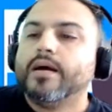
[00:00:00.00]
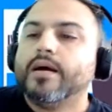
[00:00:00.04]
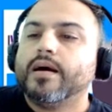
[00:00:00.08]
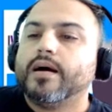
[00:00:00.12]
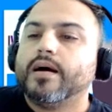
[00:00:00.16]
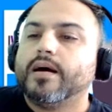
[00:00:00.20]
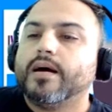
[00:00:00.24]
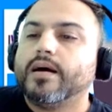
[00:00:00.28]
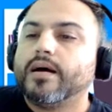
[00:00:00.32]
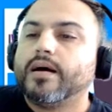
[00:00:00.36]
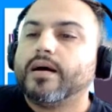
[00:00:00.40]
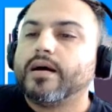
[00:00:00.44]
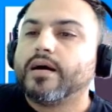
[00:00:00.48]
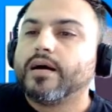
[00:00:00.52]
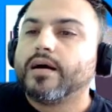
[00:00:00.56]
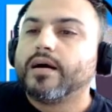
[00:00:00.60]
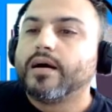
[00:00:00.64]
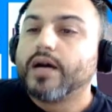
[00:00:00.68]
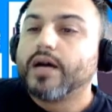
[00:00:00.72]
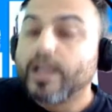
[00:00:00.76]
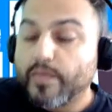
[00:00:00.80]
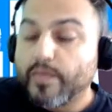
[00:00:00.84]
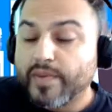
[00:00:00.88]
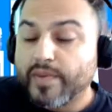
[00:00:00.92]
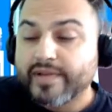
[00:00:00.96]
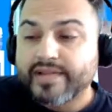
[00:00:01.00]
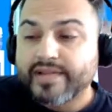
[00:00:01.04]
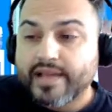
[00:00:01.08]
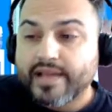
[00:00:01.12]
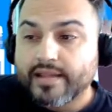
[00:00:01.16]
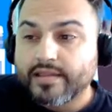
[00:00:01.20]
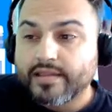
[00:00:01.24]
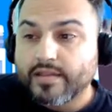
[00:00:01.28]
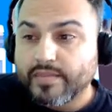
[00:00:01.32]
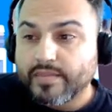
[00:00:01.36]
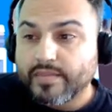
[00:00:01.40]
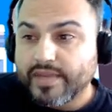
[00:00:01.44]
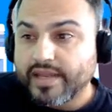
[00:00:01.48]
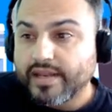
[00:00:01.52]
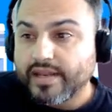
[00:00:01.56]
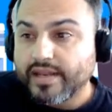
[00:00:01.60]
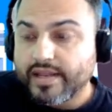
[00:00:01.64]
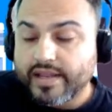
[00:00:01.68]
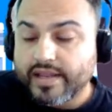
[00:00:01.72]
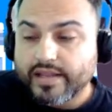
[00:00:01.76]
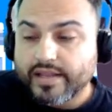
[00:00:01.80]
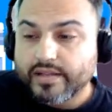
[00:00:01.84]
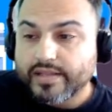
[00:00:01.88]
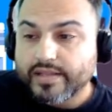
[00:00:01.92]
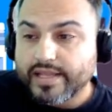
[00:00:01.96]
Uh, ano passado também,
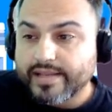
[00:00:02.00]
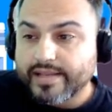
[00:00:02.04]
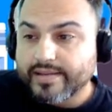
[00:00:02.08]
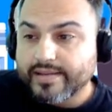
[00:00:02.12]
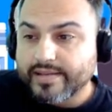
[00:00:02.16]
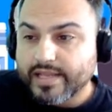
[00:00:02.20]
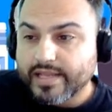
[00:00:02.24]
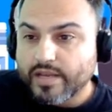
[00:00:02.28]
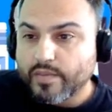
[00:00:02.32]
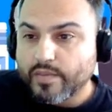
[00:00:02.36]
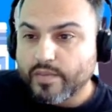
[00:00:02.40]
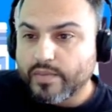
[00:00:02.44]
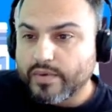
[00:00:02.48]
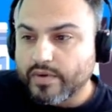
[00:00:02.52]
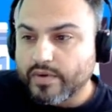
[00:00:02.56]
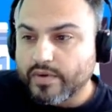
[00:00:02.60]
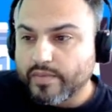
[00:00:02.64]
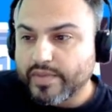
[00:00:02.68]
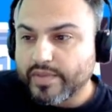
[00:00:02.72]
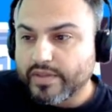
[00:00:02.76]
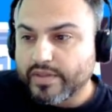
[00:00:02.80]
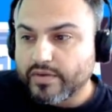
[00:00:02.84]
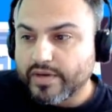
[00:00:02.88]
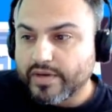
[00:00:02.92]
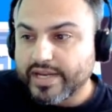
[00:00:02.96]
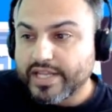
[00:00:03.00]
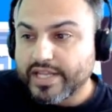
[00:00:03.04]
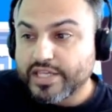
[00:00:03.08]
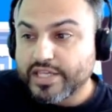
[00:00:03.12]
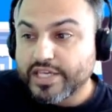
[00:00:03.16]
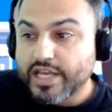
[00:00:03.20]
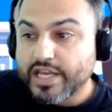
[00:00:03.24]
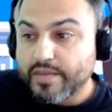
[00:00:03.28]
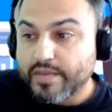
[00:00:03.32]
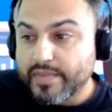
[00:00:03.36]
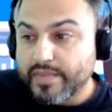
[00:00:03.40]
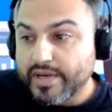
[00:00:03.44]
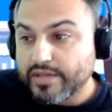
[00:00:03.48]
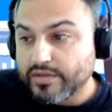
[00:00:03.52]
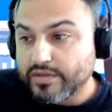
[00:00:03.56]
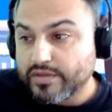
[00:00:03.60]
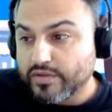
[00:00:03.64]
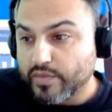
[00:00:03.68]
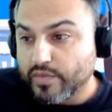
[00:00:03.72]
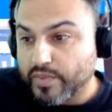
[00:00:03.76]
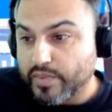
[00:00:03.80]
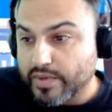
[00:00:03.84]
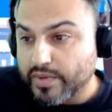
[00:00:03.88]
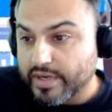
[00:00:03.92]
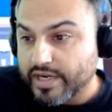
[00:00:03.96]
né, em dezembro, eu me tornei diamante
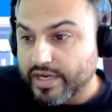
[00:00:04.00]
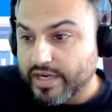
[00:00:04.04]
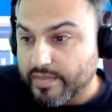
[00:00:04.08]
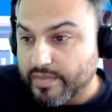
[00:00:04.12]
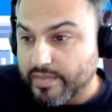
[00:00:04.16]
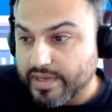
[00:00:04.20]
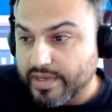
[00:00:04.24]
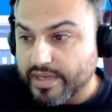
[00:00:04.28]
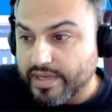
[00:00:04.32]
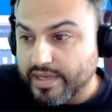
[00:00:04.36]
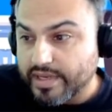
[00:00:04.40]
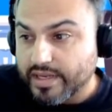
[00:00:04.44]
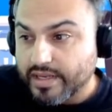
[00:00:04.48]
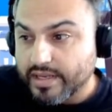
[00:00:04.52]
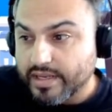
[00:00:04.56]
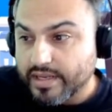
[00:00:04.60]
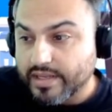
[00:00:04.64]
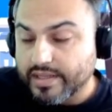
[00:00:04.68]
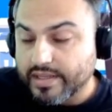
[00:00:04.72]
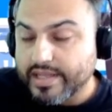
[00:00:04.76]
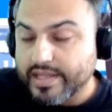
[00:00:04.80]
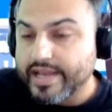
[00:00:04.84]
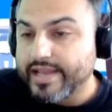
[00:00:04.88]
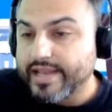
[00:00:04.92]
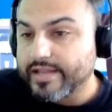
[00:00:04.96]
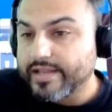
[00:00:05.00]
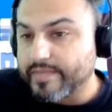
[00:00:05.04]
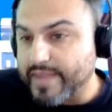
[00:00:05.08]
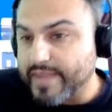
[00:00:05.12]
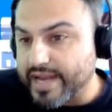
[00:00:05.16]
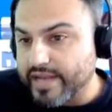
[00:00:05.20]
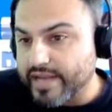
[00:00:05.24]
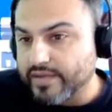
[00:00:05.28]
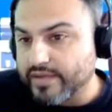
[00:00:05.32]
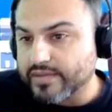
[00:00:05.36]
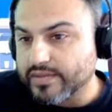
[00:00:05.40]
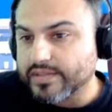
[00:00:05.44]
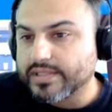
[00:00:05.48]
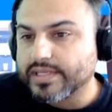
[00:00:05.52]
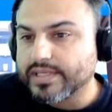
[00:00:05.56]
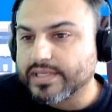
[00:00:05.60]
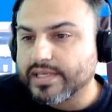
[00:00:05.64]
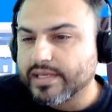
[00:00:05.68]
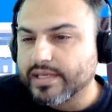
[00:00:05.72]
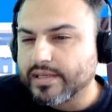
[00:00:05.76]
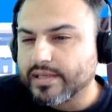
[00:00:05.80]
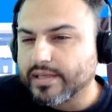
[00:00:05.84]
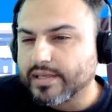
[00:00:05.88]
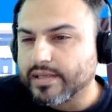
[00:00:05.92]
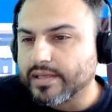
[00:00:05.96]
no programa da Smiles,
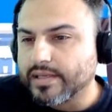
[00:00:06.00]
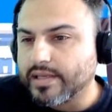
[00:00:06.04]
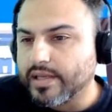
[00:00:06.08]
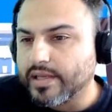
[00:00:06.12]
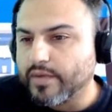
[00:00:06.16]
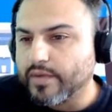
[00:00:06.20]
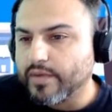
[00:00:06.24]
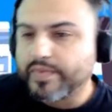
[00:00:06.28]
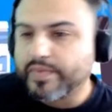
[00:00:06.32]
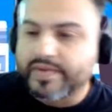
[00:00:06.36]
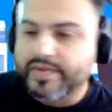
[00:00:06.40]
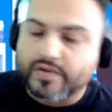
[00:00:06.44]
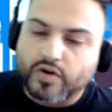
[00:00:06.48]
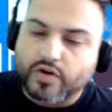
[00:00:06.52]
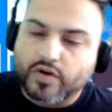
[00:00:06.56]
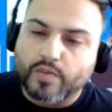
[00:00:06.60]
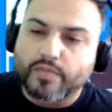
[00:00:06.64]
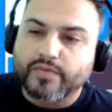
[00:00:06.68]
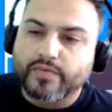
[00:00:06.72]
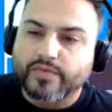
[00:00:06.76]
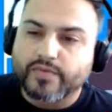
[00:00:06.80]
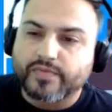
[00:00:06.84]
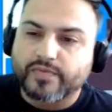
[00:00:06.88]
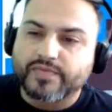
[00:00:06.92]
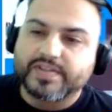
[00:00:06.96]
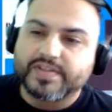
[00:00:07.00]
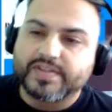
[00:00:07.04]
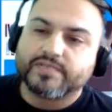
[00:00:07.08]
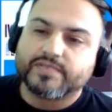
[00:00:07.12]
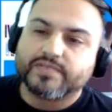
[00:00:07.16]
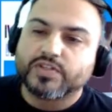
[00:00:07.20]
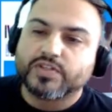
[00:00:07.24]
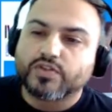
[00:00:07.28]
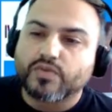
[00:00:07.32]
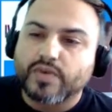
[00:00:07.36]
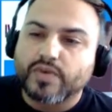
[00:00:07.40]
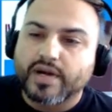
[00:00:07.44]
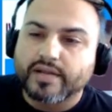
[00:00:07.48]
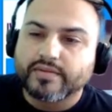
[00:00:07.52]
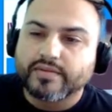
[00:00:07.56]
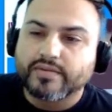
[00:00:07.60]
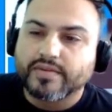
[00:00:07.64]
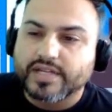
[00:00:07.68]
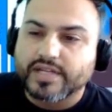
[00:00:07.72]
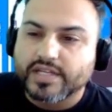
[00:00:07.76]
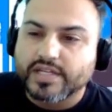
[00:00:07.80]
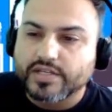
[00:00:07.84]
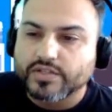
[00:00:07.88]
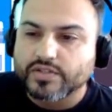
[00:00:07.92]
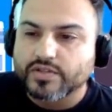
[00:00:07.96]
que eu, como eu fiz 24
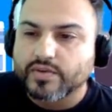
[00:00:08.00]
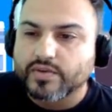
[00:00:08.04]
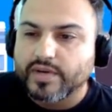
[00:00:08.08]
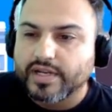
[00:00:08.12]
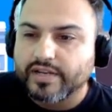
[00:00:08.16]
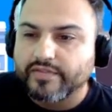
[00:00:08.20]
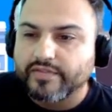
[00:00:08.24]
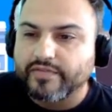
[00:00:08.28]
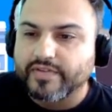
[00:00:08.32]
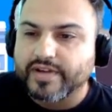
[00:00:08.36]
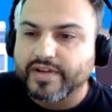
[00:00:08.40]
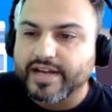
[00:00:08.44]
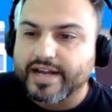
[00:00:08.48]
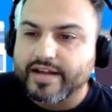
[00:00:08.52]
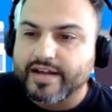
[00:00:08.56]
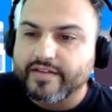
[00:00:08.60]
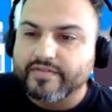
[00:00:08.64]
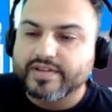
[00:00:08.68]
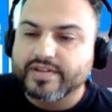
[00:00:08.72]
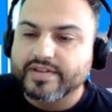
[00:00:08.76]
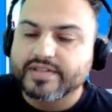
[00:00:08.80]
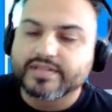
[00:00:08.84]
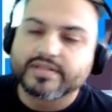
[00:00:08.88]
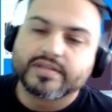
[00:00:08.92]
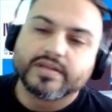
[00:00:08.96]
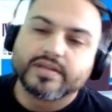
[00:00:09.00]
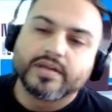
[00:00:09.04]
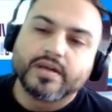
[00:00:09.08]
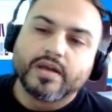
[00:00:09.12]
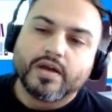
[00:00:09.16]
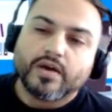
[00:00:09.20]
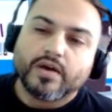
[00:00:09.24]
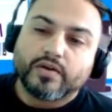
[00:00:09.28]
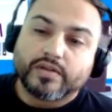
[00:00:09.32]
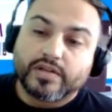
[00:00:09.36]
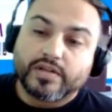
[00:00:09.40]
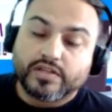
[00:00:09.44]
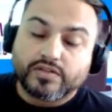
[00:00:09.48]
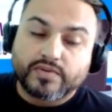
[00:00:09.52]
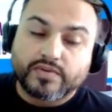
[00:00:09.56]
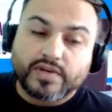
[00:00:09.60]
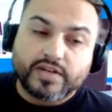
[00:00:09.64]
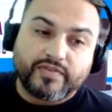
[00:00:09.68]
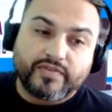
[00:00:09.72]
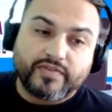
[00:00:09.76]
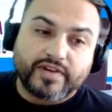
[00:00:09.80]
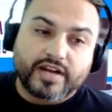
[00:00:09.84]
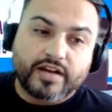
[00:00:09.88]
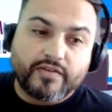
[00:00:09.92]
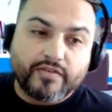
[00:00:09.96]
trechos qualificáveis, o trecho
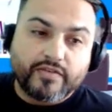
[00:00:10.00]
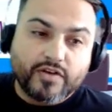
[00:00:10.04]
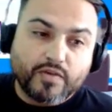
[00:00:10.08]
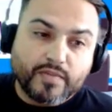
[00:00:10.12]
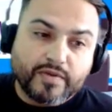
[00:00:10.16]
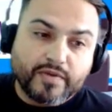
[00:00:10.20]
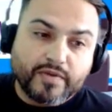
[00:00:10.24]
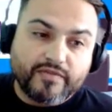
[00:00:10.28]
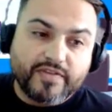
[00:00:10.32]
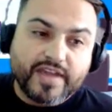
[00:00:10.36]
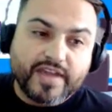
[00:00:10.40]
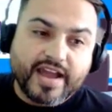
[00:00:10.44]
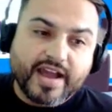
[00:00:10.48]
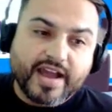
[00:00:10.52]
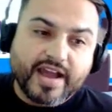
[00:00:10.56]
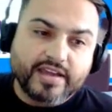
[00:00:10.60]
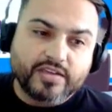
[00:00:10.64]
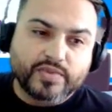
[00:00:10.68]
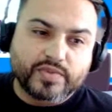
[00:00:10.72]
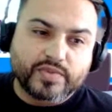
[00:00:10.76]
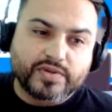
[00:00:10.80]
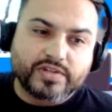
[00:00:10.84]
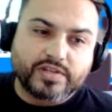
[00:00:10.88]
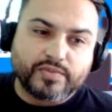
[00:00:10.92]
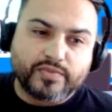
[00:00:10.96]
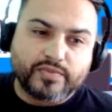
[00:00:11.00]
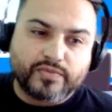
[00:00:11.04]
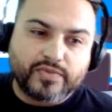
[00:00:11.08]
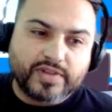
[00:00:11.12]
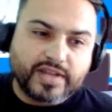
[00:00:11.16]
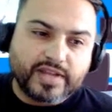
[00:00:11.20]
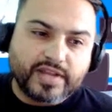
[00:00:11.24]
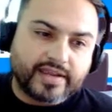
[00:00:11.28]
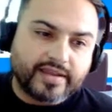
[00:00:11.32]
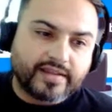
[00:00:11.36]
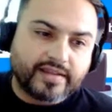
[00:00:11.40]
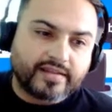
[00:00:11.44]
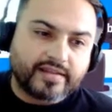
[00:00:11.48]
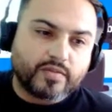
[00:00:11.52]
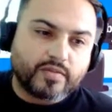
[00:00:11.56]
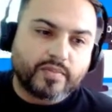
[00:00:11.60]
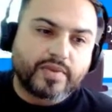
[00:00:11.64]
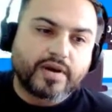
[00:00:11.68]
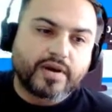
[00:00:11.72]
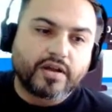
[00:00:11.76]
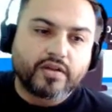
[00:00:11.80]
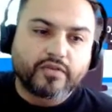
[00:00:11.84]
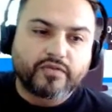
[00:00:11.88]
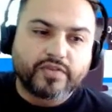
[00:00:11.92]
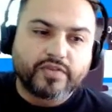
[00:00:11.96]
qualificável é uma viagem, por exemplo, fui daqui a São
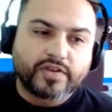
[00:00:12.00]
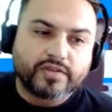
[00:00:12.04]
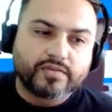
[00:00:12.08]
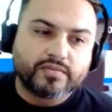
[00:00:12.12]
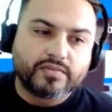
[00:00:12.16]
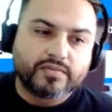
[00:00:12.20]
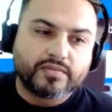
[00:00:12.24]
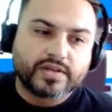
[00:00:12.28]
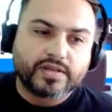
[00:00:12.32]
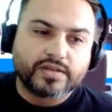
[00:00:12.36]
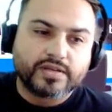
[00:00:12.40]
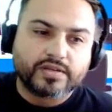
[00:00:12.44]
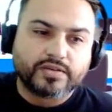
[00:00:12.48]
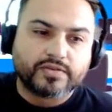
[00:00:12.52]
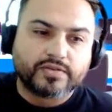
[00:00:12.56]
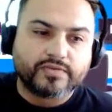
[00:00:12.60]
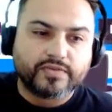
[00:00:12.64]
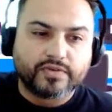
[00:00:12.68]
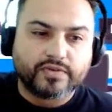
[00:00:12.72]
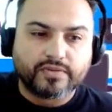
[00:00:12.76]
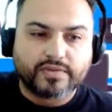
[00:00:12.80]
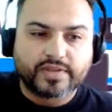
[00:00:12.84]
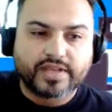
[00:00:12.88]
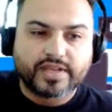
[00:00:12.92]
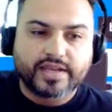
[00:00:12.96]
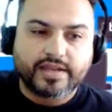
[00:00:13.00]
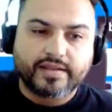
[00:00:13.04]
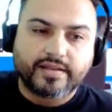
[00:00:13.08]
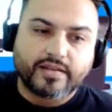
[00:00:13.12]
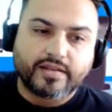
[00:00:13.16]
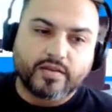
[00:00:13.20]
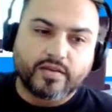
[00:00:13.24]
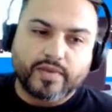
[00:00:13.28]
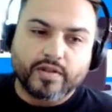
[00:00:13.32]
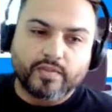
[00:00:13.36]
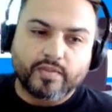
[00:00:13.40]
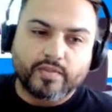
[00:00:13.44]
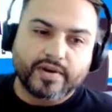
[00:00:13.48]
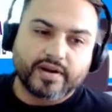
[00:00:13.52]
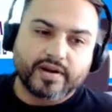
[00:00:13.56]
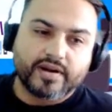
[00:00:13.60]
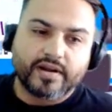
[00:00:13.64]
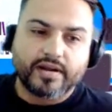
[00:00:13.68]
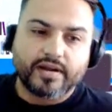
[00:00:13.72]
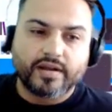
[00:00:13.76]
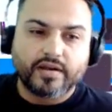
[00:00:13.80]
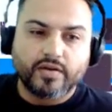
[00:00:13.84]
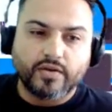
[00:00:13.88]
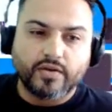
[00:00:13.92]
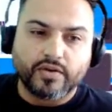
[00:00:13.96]
Paulo, fiz um trecho, voltei de São Paulo para
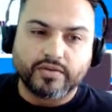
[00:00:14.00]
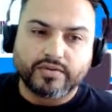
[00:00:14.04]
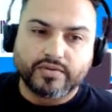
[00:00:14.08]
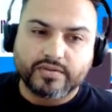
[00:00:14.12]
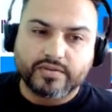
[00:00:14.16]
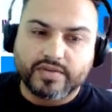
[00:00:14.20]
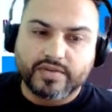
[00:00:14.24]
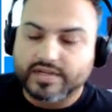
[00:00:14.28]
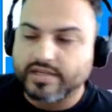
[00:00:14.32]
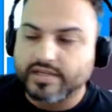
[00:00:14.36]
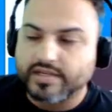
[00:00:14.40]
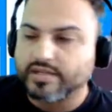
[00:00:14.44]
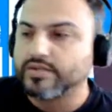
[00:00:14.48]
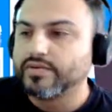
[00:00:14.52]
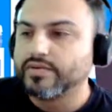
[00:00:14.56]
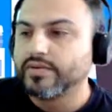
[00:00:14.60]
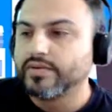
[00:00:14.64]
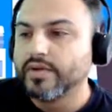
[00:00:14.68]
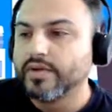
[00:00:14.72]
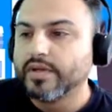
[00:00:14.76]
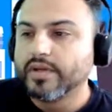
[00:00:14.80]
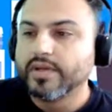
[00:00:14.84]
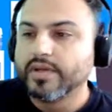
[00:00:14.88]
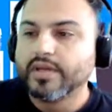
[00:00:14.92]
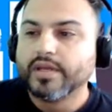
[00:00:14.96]
cá, outro trecho.